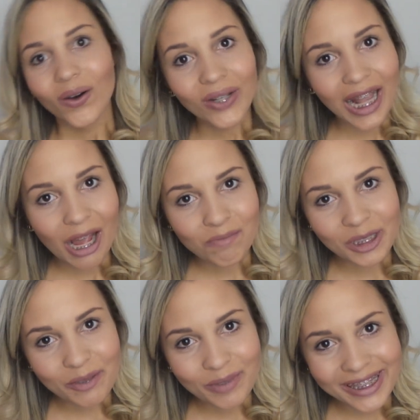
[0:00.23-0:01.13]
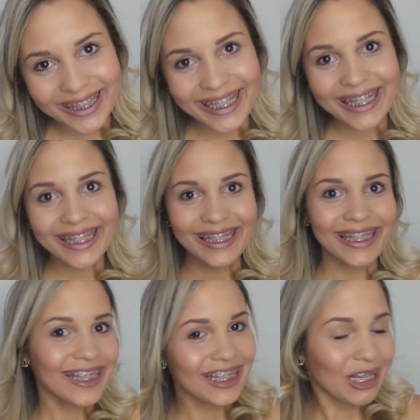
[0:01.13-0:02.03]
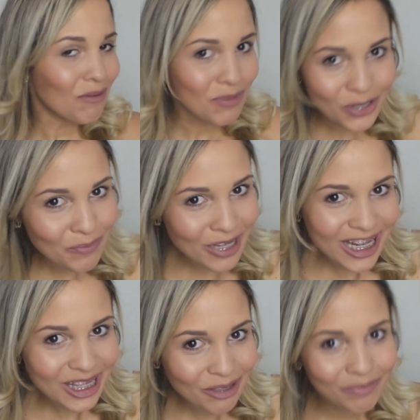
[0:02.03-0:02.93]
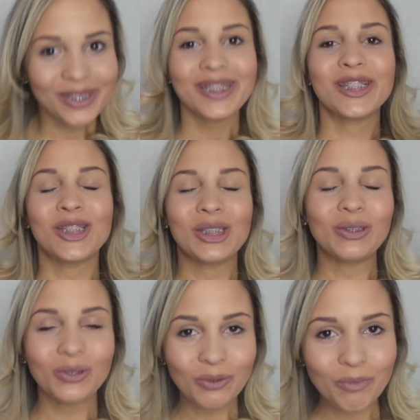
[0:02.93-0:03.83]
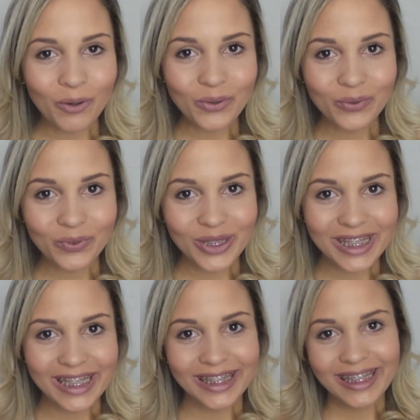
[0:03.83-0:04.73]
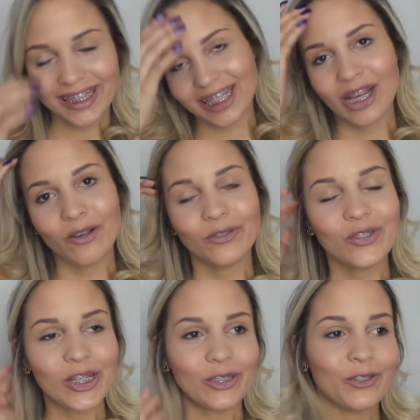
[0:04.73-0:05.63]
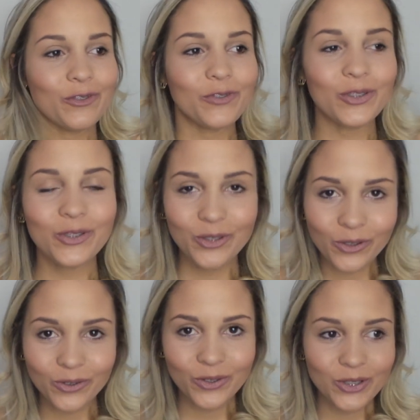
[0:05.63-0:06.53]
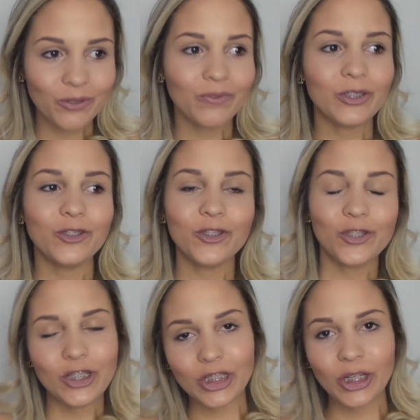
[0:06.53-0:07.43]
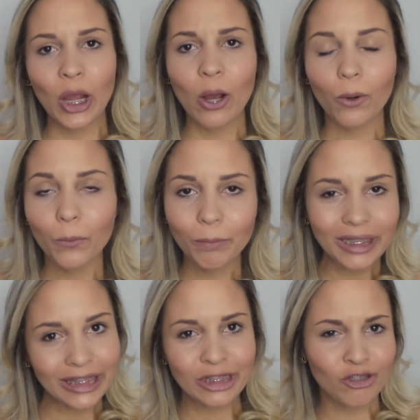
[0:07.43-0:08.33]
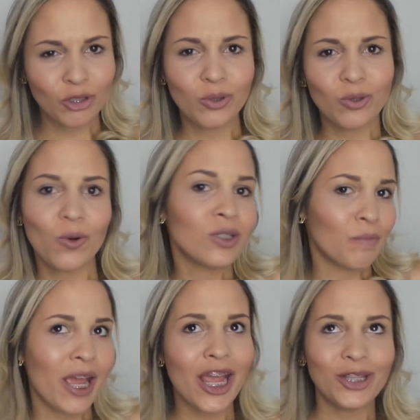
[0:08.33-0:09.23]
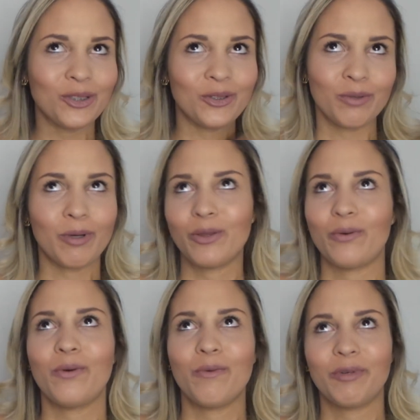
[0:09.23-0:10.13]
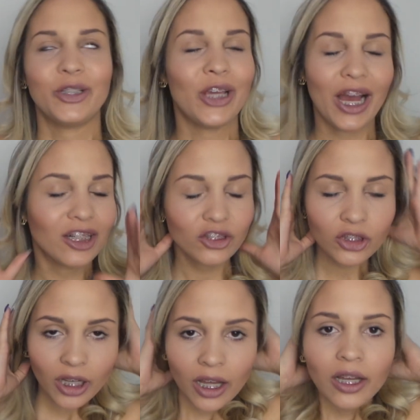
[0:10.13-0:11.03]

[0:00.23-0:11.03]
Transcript: Olá, minhas princesas e meus príncipes, tudo bom com vocês? Gente, o vídeo de hoje é um vídeo de comprinhas de cosméticos, batom, maquiagem,